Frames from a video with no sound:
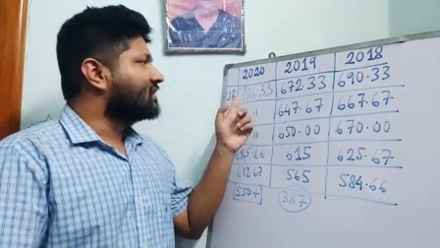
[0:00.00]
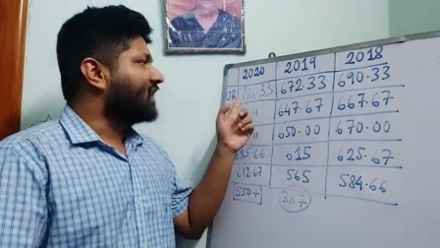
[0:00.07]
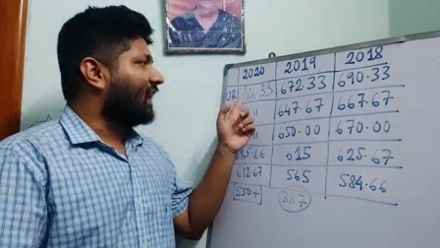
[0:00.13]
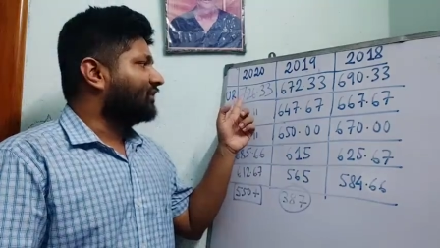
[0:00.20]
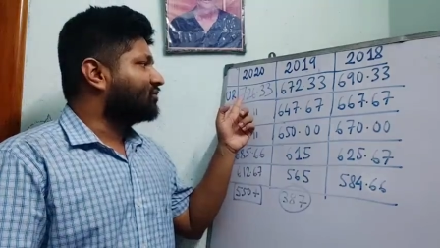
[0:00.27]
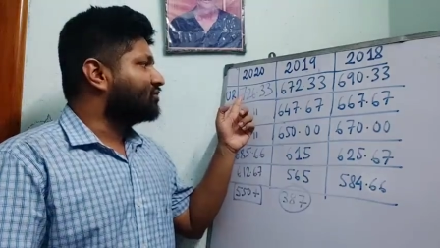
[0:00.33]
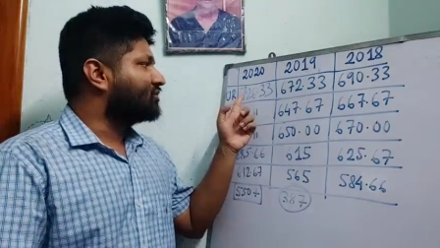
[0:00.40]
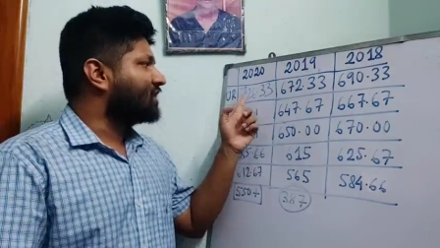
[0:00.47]

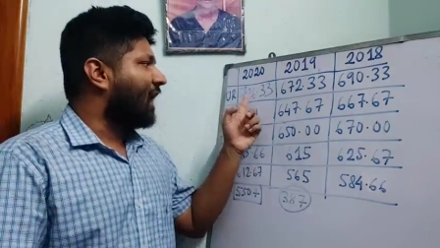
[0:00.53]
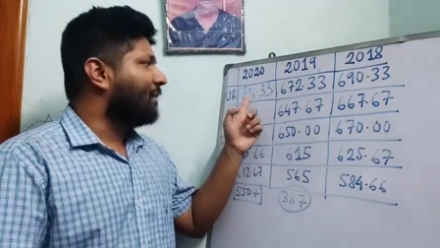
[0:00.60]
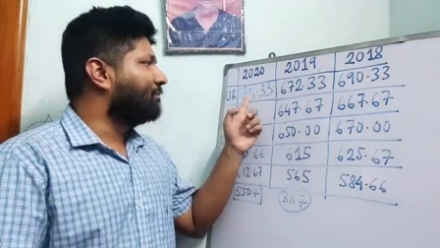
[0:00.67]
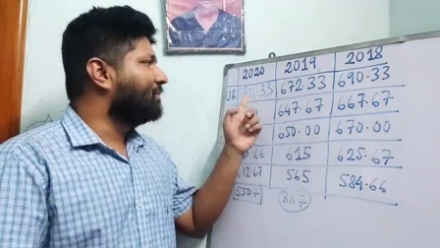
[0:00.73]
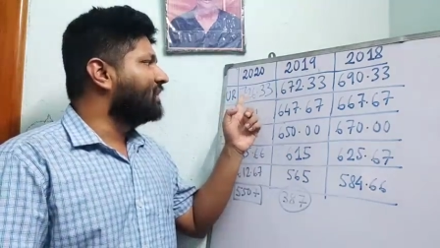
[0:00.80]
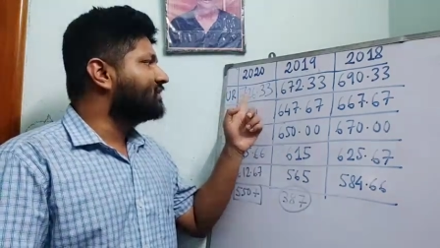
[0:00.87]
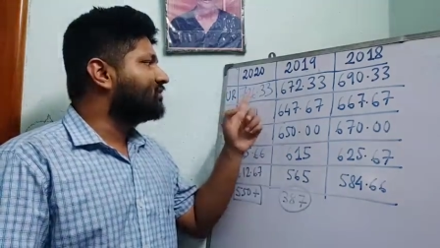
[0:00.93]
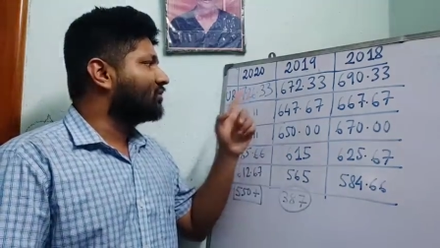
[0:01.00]
সাতশো
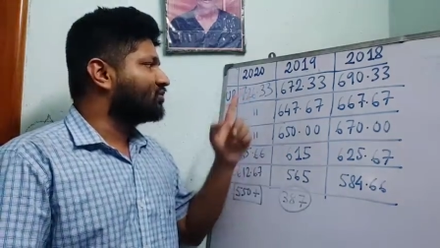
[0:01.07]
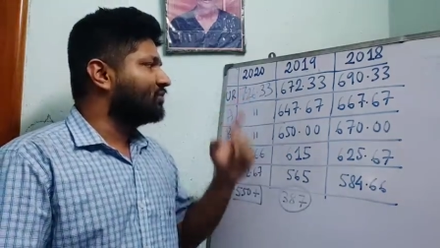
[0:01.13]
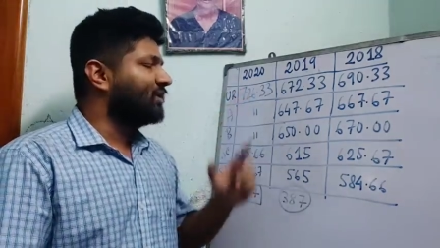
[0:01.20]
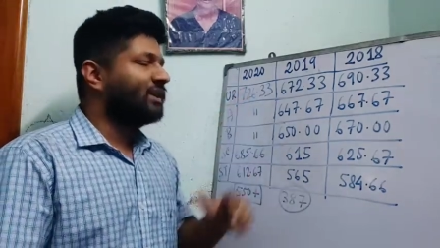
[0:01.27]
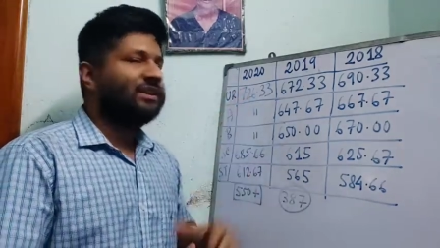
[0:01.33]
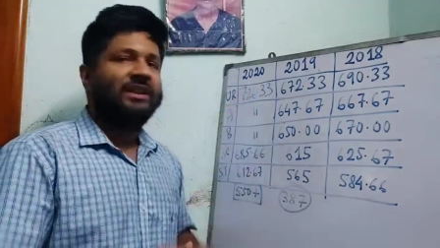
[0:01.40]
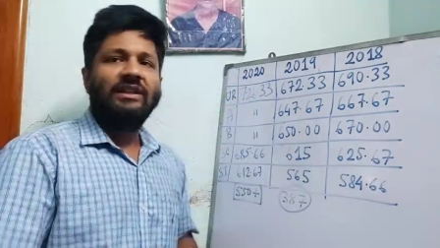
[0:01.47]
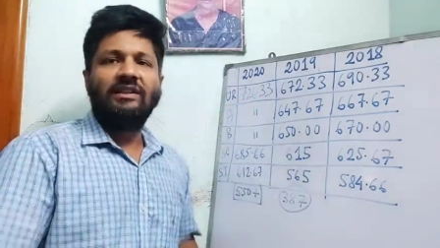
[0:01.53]
ছাব্বিশ
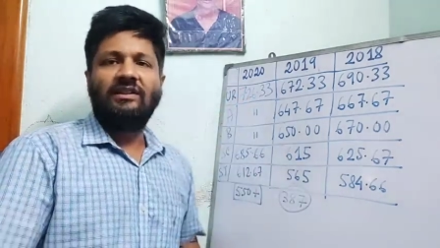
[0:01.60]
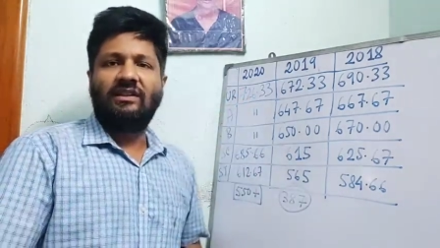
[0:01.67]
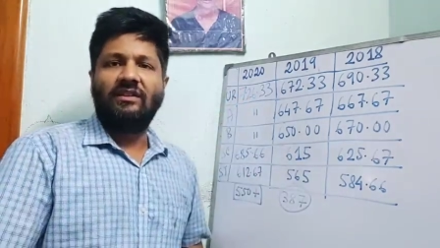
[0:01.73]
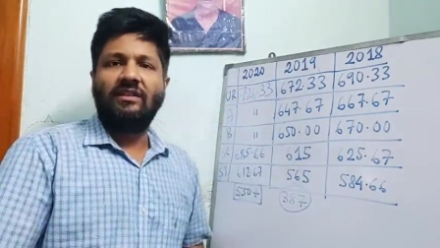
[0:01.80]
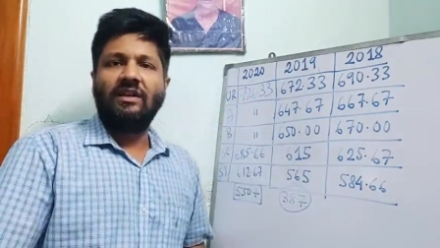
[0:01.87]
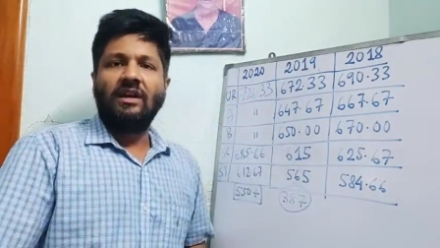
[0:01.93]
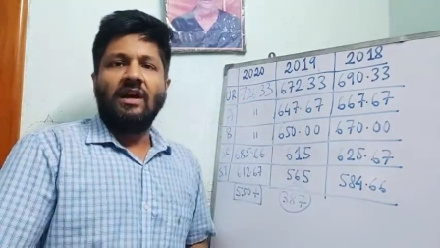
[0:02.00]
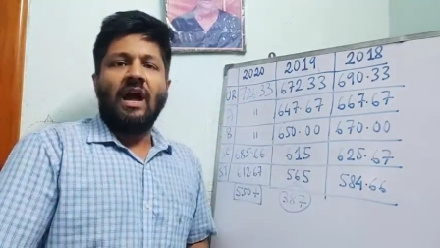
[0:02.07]
দশমিক তিন তিন